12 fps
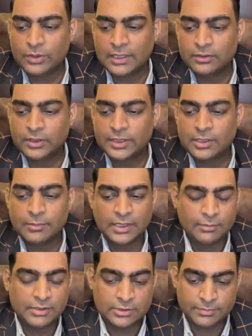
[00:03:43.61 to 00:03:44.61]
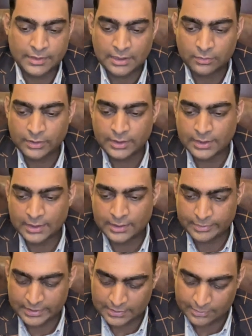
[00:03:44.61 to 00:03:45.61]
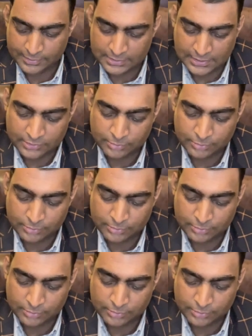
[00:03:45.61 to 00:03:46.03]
कैलकुलेटर मैंने अभी इस पे कैलकुलेट करके देखा भी था